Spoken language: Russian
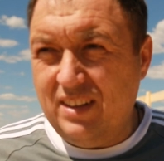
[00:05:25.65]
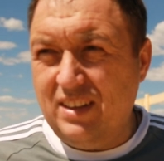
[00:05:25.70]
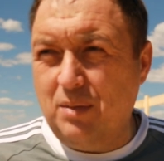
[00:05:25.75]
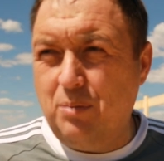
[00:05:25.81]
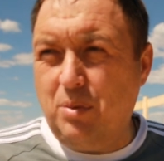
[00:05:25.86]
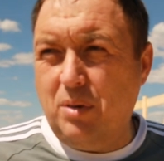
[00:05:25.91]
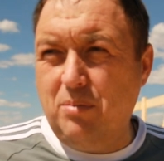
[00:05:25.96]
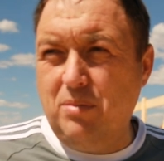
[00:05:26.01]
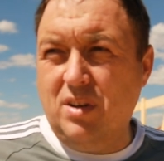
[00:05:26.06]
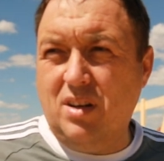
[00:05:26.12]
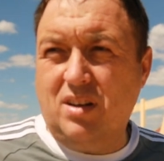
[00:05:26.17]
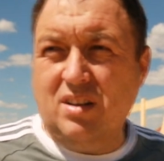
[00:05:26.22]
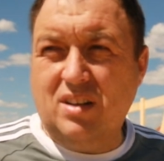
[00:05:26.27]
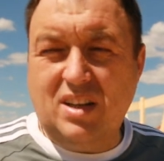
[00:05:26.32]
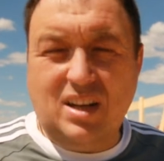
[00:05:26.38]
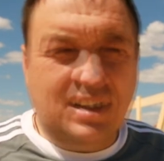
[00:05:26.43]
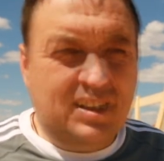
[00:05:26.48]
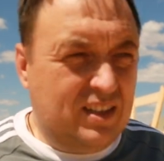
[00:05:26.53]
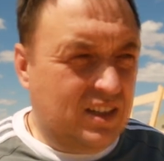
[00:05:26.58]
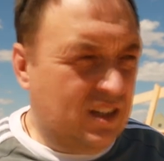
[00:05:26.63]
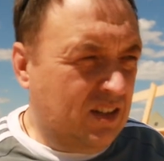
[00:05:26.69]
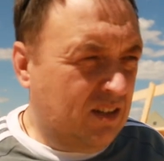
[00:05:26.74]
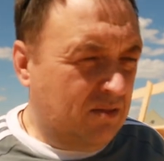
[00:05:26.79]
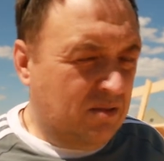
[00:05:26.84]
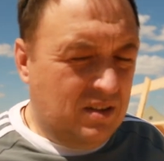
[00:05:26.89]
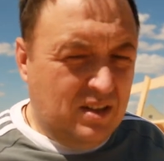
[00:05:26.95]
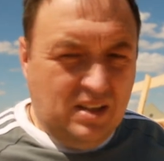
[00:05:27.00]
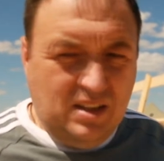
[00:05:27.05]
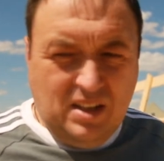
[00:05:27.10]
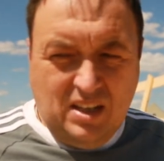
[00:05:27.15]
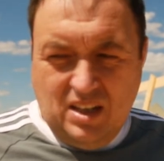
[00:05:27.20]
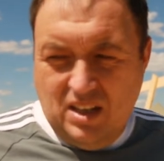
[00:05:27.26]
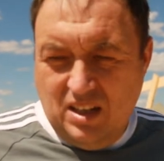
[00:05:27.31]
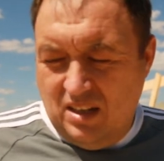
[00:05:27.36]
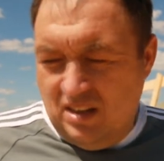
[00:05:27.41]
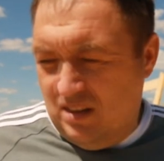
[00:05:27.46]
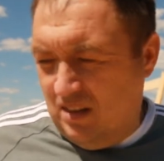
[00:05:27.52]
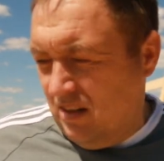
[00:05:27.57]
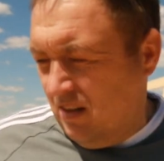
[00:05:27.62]
Например, когда
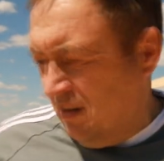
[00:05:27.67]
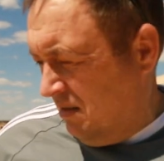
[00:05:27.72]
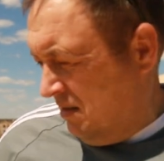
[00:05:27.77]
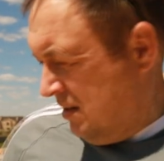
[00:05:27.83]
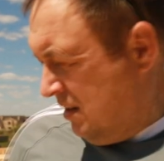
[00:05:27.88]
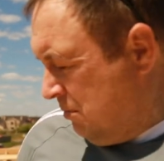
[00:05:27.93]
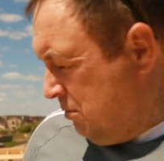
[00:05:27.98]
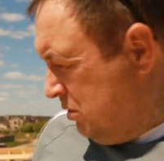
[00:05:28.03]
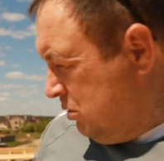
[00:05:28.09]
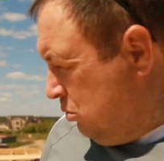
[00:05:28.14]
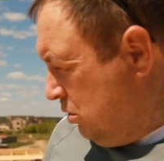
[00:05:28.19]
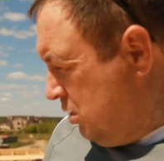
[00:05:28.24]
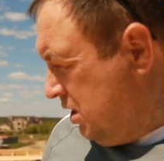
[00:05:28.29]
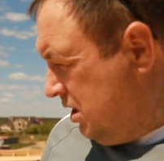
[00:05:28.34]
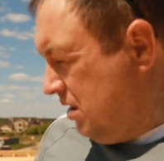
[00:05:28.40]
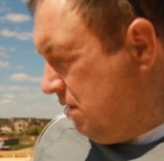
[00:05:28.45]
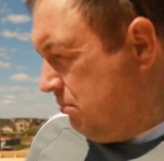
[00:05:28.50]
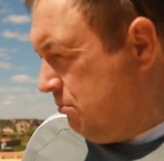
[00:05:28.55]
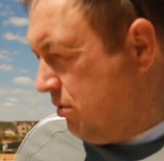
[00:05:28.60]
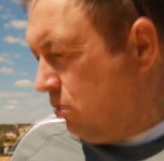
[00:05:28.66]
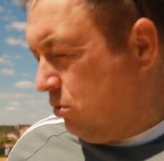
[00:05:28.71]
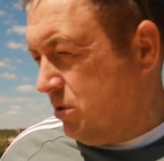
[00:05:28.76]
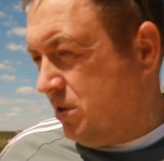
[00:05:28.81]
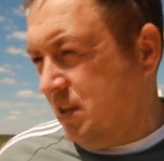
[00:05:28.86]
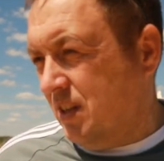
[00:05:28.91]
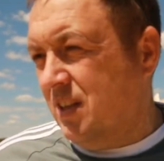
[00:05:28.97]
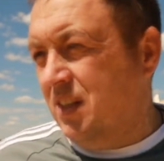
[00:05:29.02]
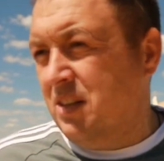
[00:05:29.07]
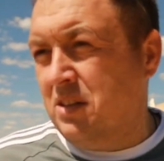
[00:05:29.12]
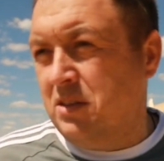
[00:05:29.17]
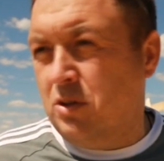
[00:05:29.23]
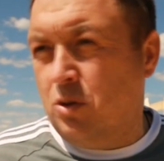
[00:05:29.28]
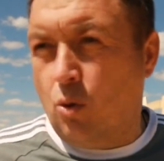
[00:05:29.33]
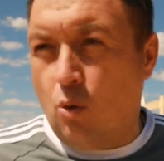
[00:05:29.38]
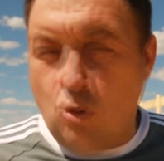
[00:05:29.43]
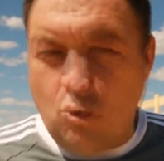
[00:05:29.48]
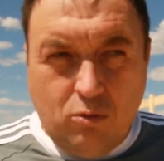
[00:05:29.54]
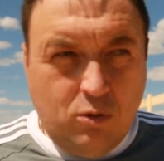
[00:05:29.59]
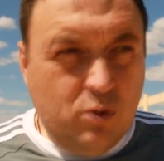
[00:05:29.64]
э, арматурщики берутся делать
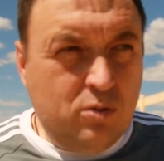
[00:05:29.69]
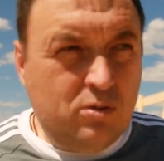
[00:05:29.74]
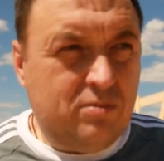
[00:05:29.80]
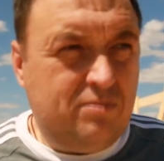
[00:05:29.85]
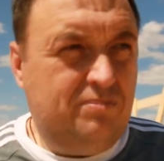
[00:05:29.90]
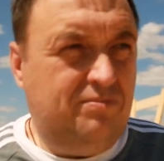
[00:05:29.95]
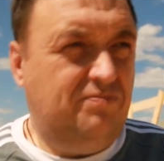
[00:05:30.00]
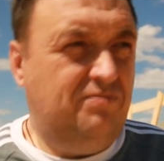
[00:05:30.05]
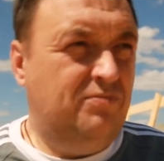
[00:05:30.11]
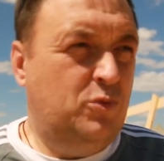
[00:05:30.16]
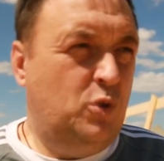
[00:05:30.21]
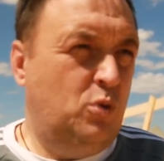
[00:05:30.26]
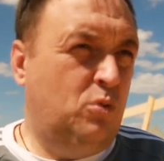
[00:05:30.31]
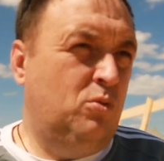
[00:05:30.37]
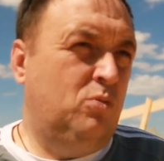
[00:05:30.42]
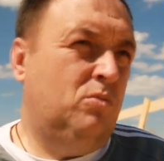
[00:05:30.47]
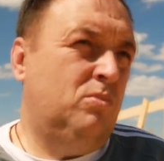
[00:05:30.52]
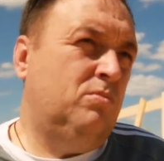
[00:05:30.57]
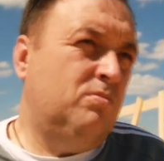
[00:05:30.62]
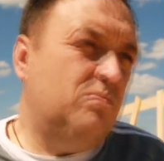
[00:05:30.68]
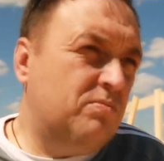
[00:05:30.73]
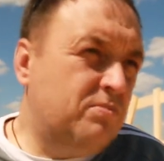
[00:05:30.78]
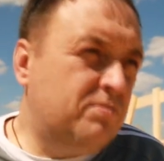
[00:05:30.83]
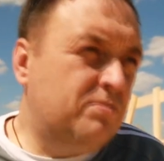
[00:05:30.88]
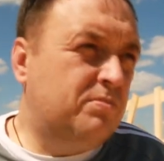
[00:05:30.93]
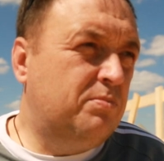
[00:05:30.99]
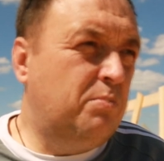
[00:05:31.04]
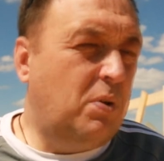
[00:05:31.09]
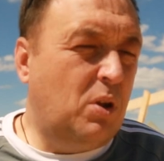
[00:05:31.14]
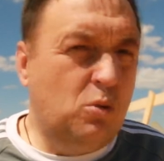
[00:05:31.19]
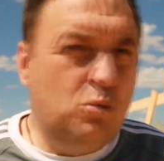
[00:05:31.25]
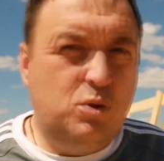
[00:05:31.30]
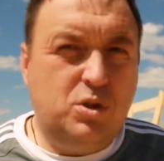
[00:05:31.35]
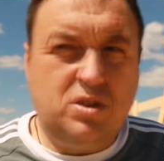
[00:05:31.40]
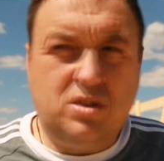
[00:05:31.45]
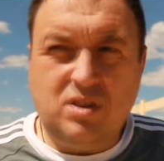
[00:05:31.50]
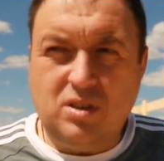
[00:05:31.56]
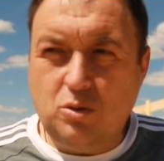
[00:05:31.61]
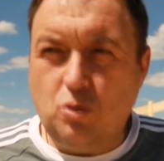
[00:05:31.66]
кровлю, ну,
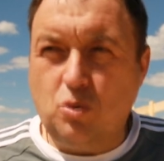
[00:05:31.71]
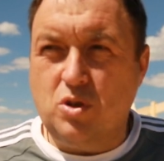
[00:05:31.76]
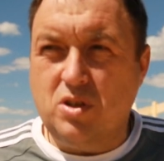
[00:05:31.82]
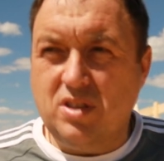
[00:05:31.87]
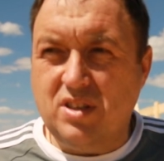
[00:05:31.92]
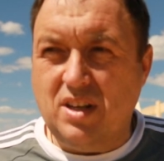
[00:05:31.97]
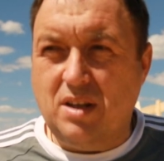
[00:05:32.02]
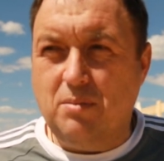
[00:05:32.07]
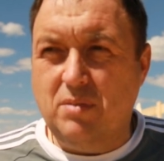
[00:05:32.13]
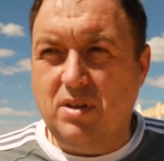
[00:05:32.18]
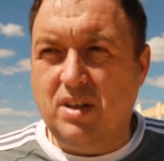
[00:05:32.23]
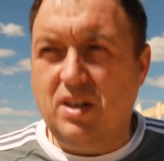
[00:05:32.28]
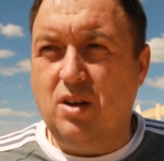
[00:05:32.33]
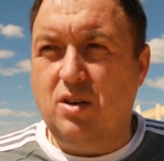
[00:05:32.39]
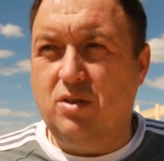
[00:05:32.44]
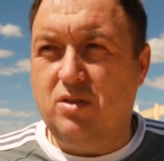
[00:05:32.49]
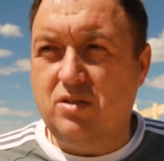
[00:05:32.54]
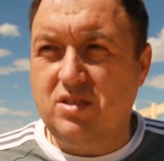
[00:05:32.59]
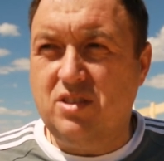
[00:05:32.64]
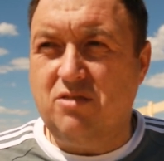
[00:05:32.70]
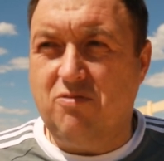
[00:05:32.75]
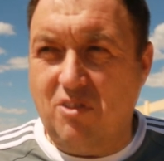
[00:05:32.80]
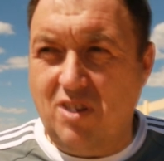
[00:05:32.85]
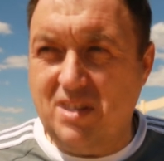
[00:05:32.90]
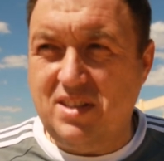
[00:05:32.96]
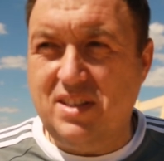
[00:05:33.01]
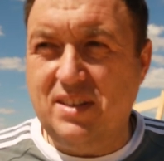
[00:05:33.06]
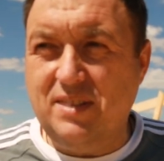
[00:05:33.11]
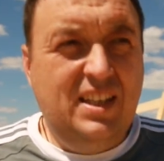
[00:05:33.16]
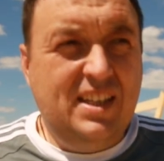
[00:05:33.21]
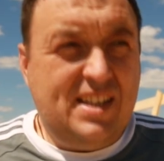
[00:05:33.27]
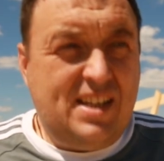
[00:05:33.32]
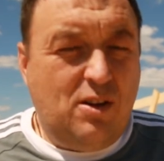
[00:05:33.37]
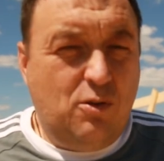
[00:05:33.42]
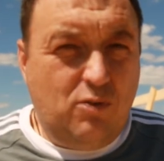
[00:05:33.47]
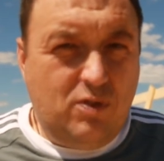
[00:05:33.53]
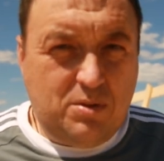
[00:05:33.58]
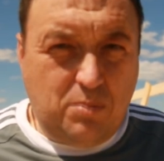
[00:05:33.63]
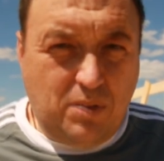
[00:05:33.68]
получится то же самое, как с вати.
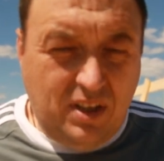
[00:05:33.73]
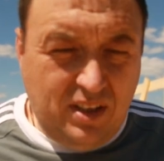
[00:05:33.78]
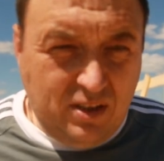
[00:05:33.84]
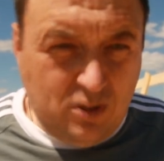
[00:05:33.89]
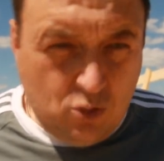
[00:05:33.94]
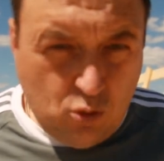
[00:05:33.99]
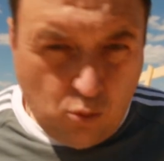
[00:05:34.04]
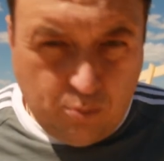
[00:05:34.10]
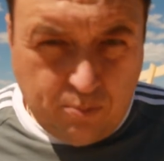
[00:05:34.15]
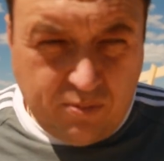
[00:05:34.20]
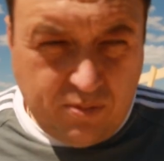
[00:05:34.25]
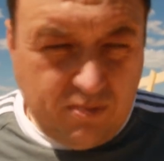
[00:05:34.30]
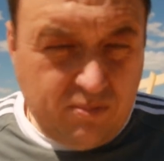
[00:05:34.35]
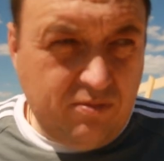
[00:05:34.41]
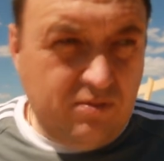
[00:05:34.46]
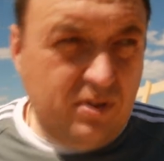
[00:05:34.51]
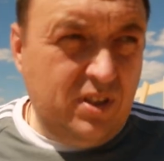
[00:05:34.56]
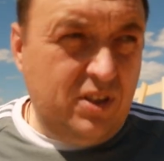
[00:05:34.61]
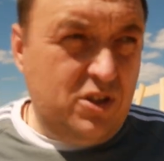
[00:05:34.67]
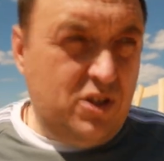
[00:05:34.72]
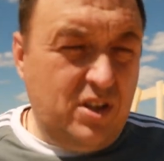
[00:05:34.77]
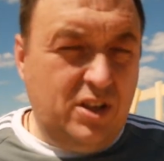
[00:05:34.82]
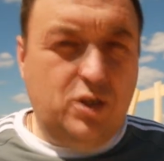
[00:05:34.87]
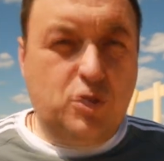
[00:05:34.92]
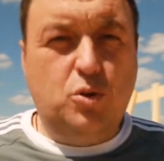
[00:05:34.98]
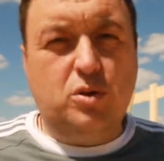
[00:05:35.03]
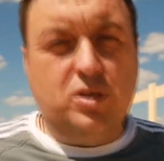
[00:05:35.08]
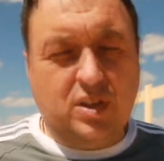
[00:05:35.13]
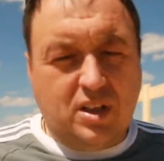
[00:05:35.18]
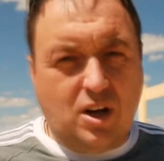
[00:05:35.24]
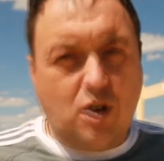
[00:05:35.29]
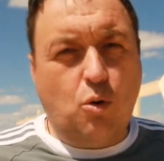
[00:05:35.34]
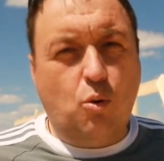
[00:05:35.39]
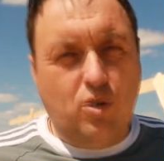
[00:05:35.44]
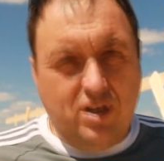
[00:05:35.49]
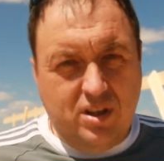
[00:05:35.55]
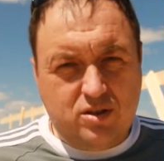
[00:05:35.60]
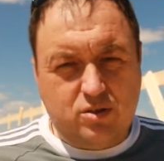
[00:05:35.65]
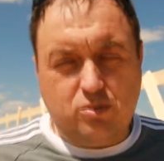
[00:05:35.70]
Если у вас болит зуб, вы же не идете к
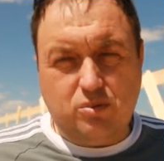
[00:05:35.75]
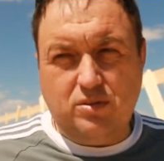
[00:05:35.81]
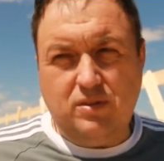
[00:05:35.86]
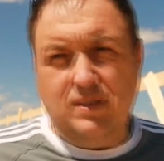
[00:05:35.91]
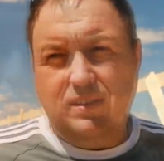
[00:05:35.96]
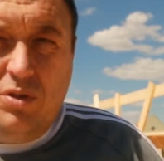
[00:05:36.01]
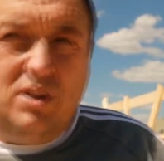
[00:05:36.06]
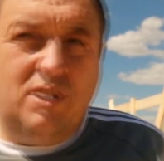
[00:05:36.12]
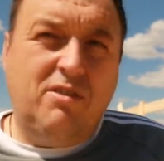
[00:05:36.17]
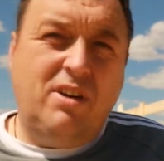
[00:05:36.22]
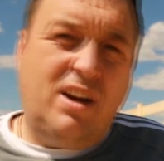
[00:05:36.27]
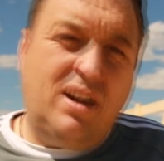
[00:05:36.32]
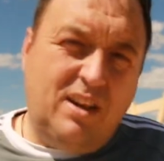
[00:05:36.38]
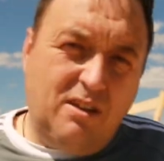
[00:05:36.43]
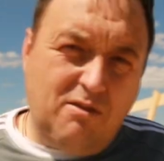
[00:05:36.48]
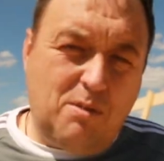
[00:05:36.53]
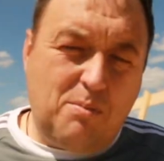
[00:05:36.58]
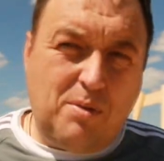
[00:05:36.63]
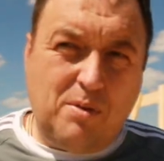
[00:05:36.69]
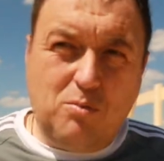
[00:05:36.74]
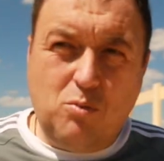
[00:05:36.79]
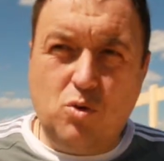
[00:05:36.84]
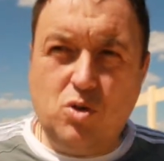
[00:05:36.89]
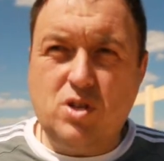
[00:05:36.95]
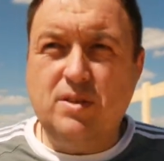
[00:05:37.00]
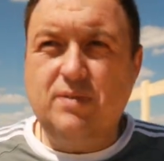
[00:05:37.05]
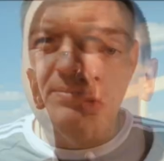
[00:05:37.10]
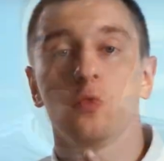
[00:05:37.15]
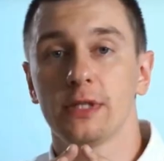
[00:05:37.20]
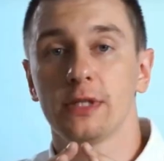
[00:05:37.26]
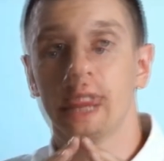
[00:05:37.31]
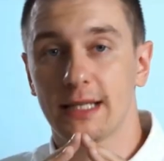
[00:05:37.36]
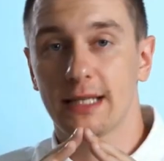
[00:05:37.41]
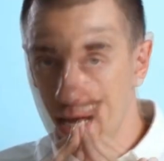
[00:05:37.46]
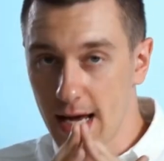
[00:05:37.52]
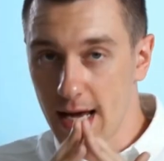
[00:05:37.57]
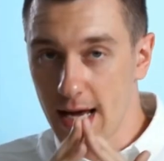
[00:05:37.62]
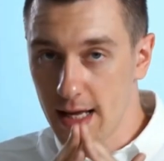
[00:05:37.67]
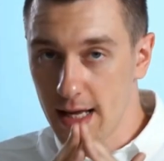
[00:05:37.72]
окулисту. Он навряд ли вам поможет. У
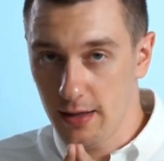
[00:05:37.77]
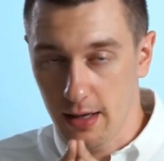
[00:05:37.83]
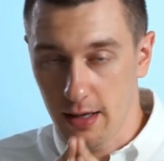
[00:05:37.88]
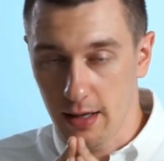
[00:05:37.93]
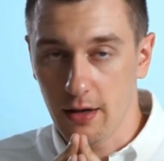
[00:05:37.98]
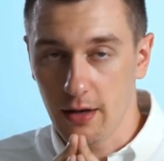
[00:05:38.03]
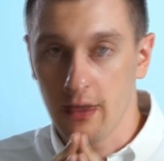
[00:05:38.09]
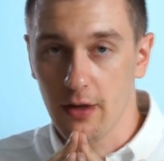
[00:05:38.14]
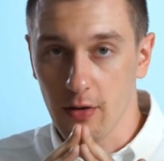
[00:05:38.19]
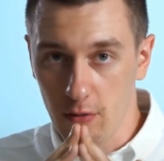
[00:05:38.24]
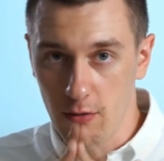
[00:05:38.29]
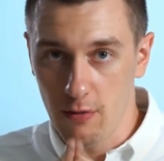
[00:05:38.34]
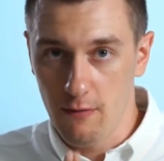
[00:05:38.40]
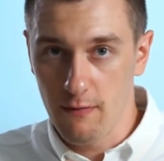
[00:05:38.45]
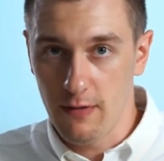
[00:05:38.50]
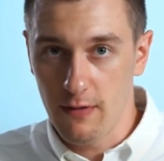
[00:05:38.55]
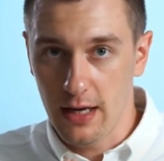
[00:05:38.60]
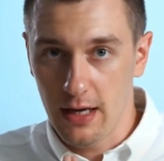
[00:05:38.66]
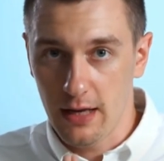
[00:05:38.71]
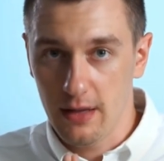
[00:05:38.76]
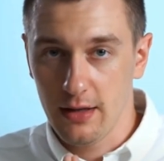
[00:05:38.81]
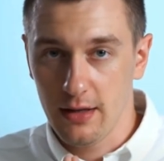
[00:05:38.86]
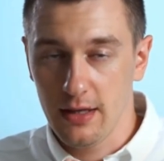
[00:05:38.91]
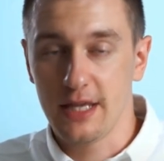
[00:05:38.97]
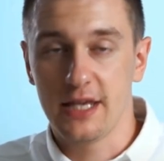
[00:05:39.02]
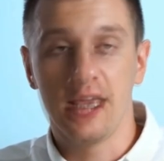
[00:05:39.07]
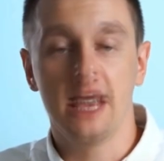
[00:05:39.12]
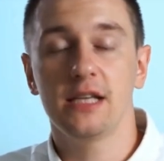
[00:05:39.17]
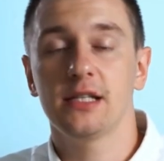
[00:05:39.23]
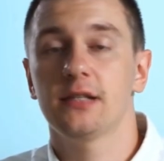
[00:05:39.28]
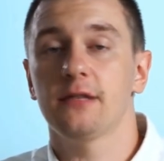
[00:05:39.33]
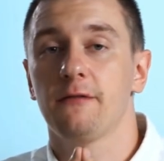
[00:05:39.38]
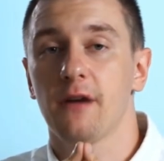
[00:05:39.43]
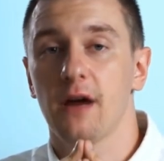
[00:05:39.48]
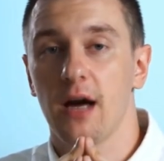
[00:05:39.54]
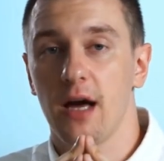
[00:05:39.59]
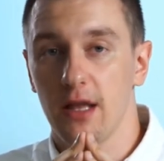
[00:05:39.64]
скатной кровли есть